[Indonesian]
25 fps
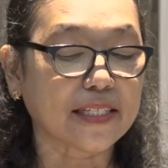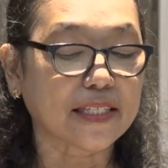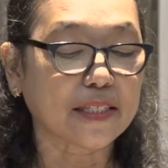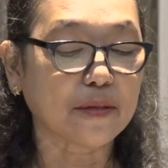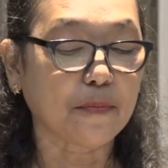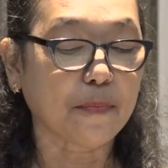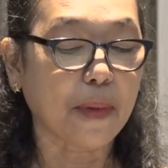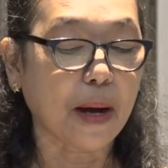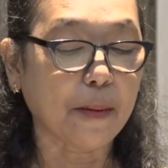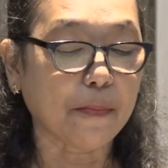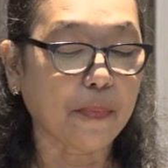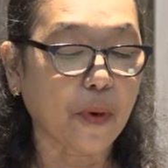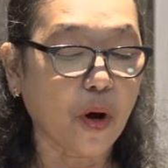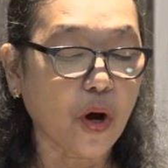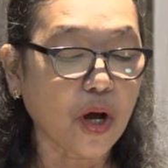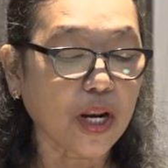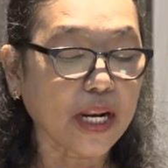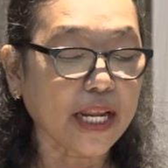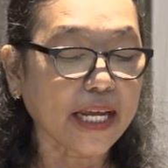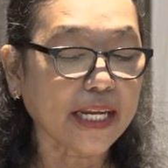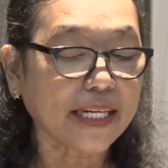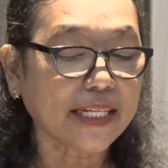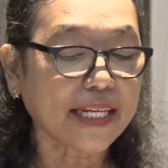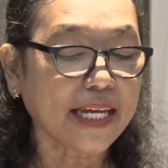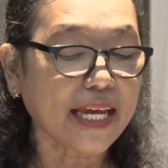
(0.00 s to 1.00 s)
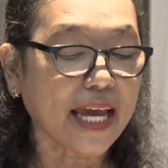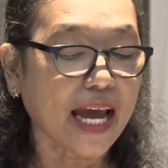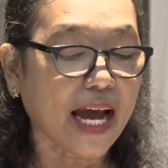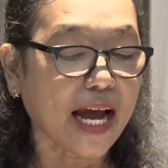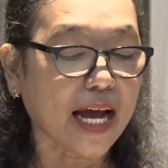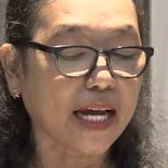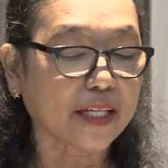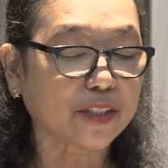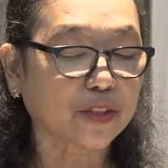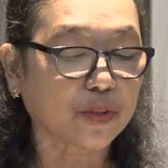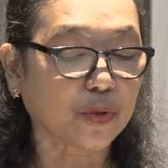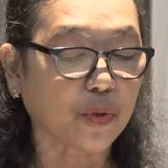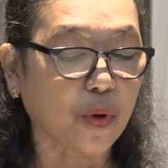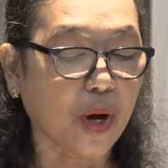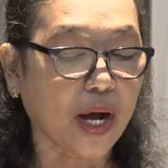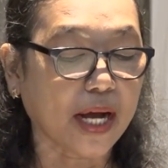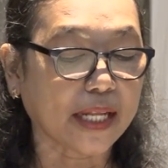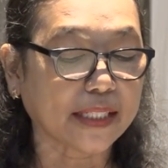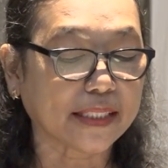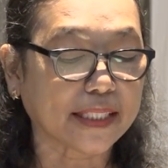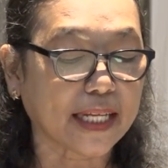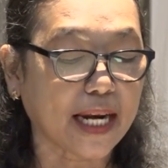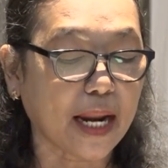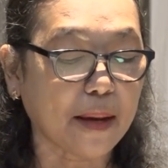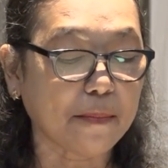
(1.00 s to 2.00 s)
sebab oleh dia
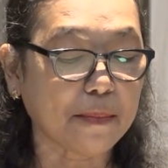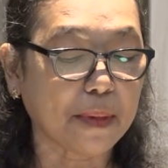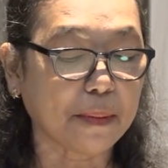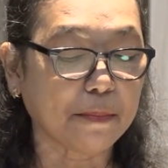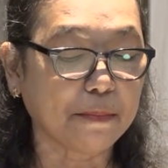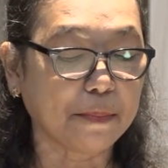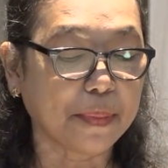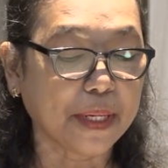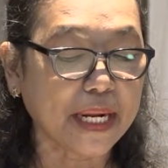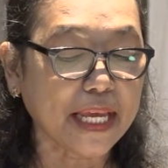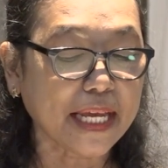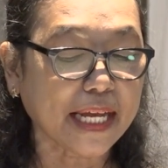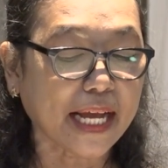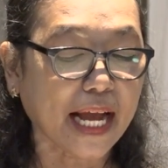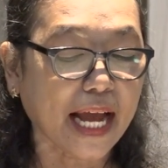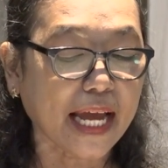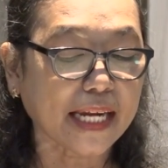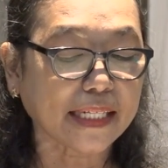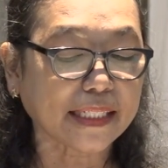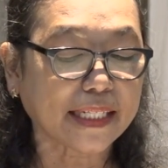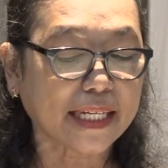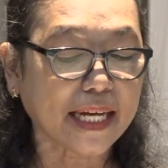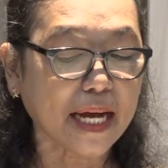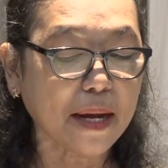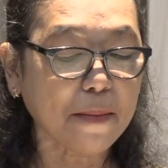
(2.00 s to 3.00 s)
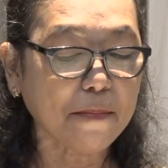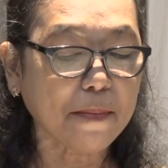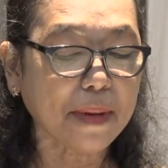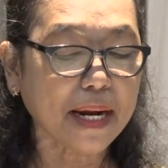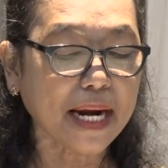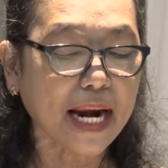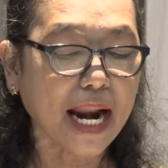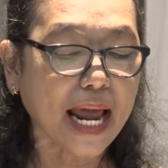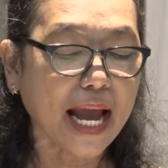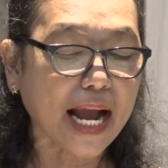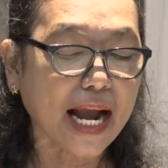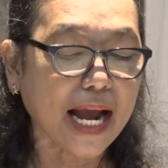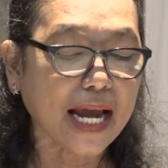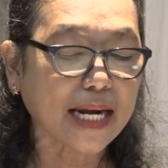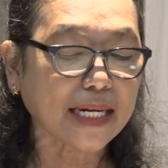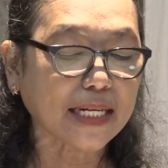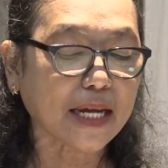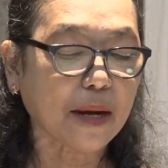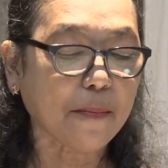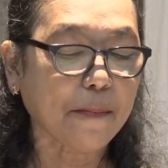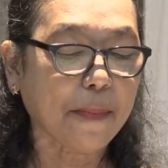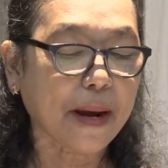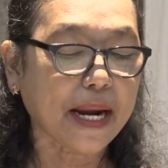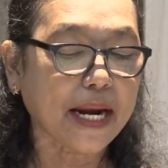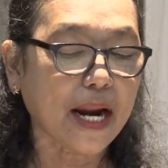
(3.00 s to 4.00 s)
Tuhan telah memberikan kemenangan
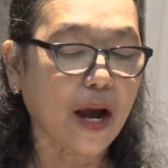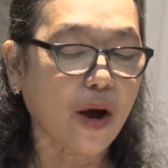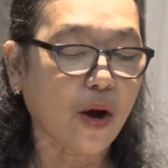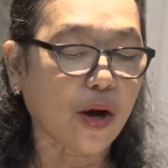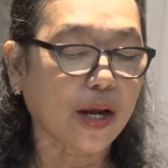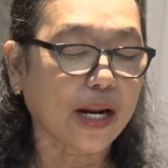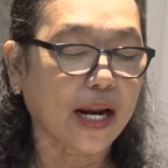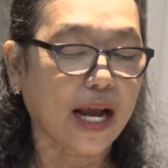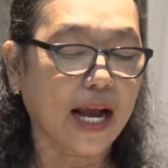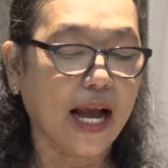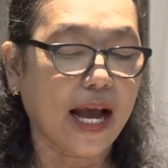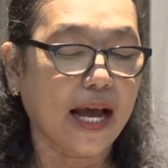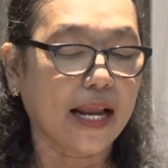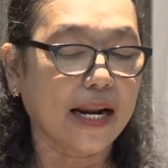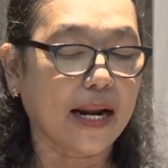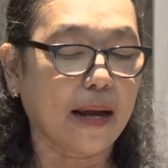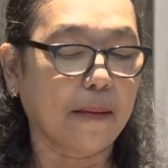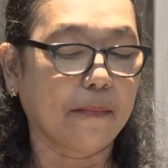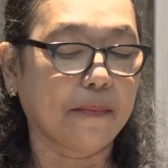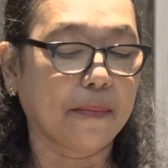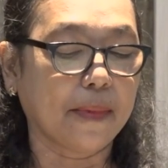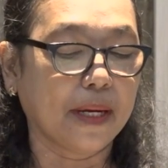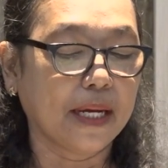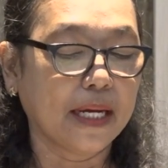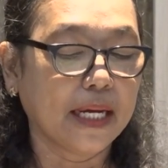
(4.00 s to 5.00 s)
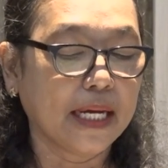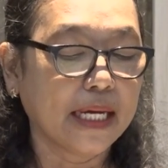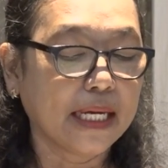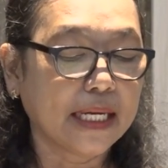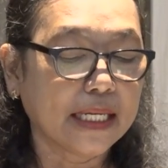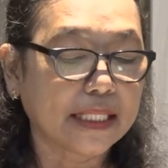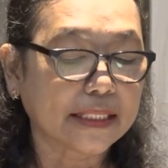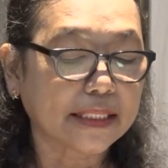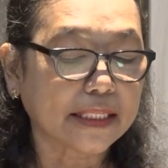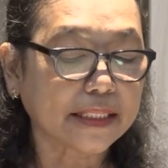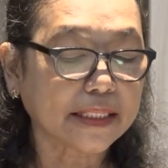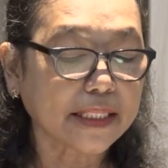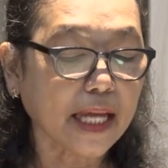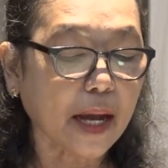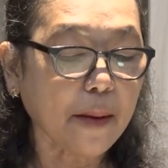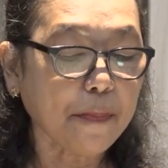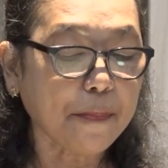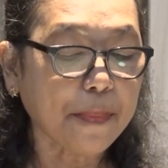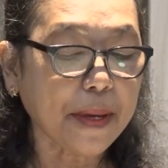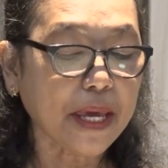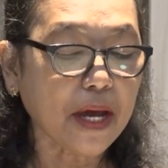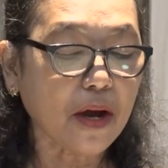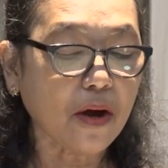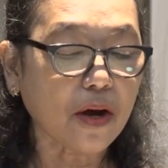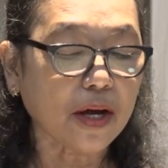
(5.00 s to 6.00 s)
kepada orang Aram.
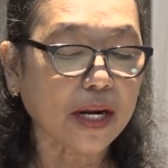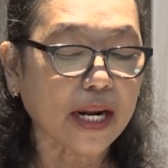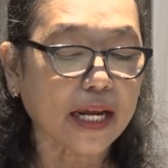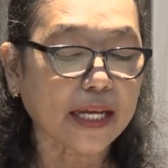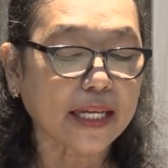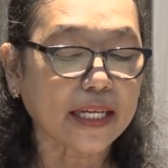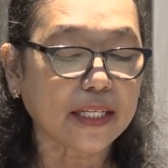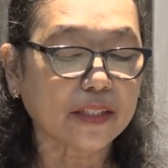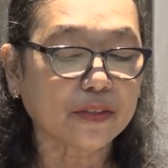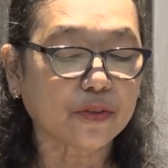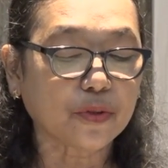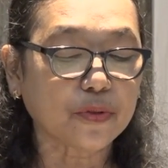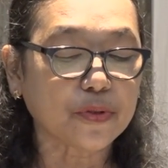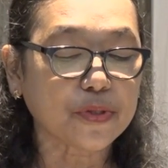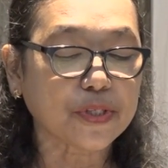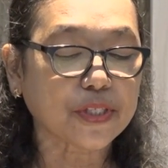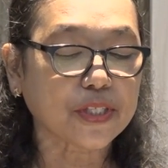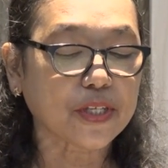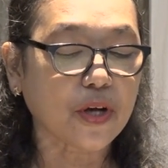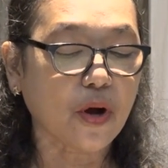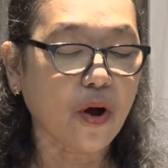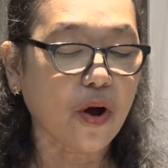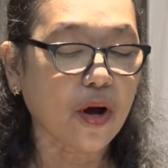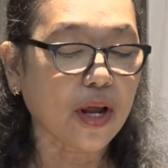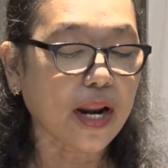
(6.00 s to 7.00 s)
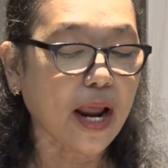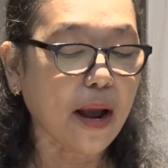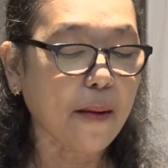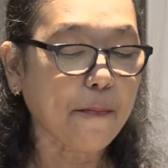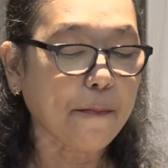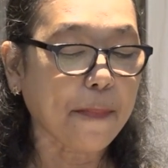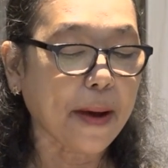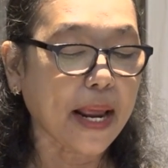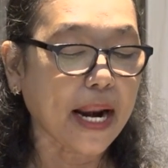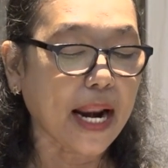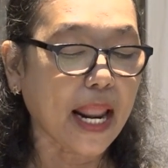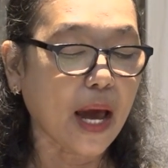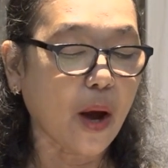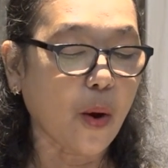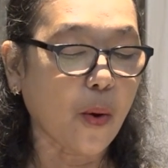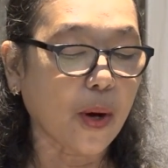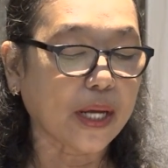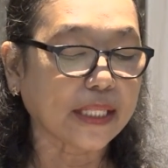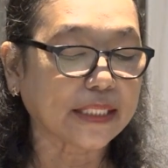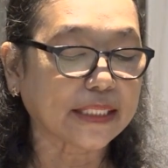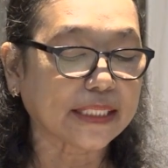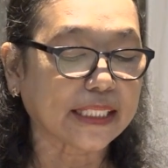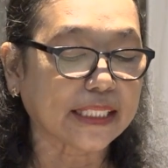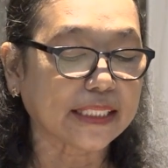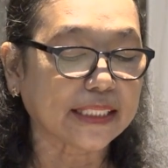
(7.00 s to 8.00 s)
Tetapi orang itu seorang
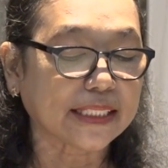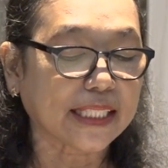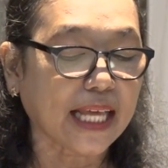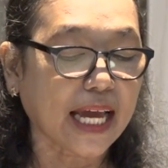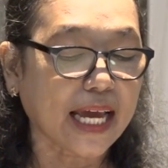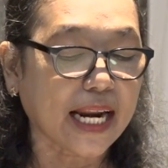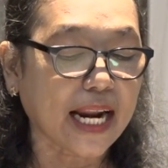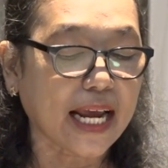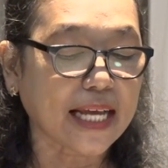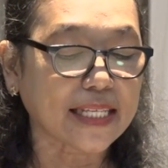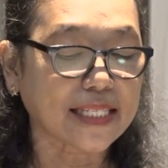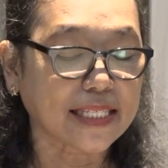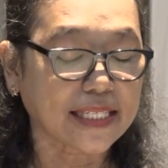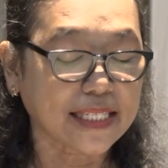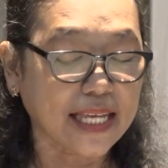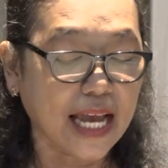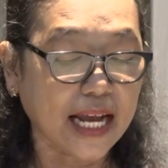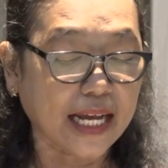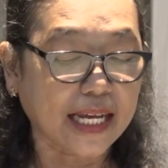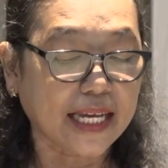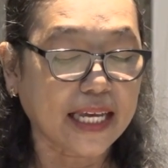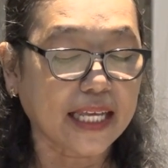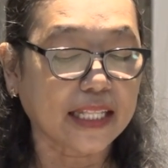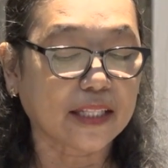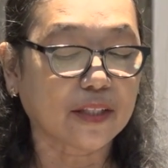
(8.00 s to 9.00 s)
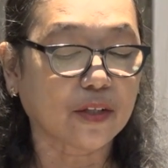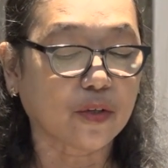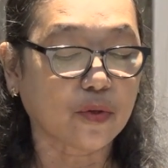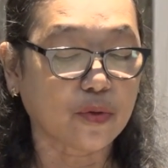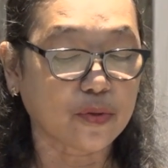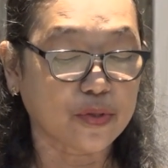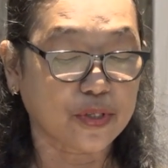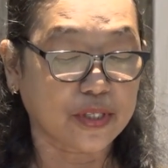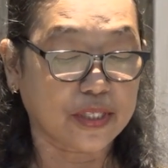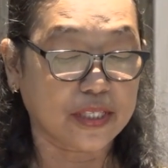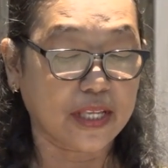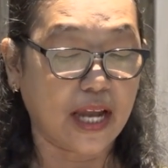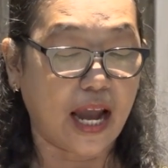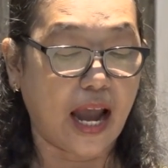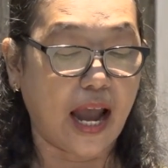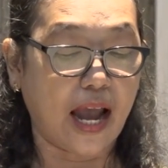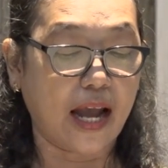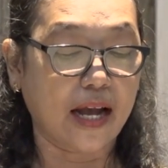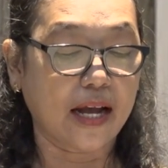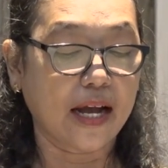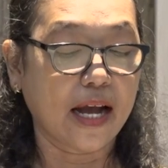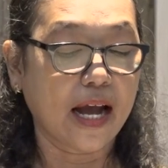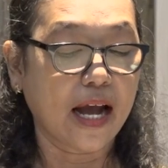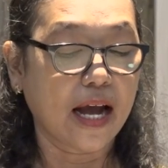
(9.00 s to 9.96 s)
pahlawan tentara sakit kusta.